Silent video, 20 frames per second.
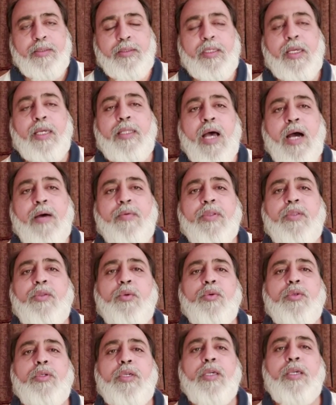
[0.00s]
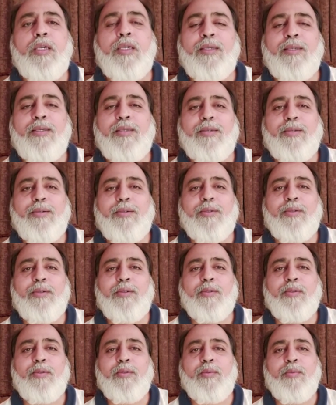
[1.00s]
कि अदावतों की
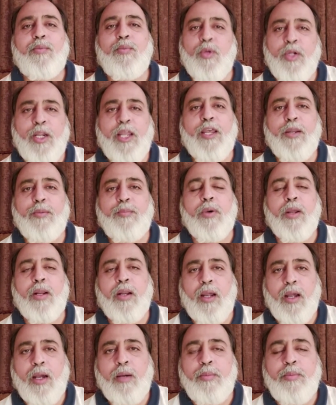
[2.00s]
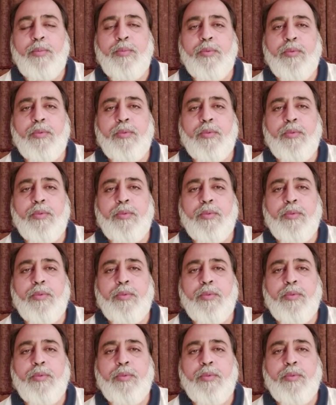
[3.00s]
मुंडेर पर अब